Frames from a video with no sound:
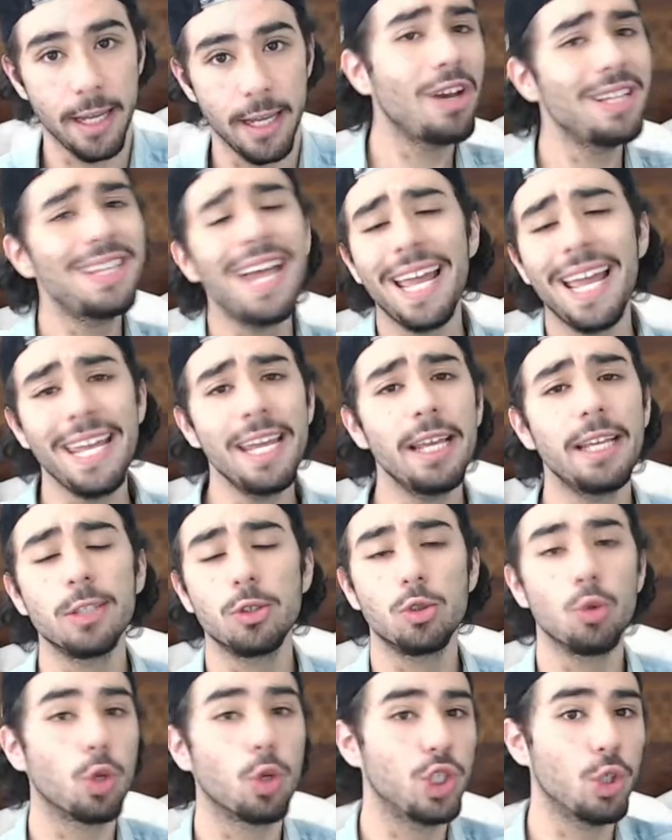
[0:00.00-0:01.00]
Foi daí que
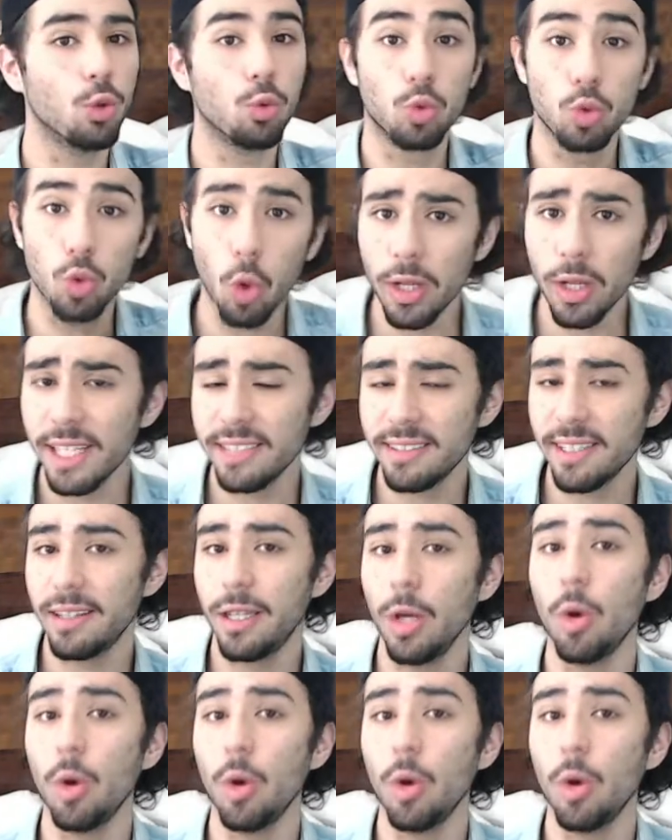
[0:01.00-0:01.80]
surgiu toda essa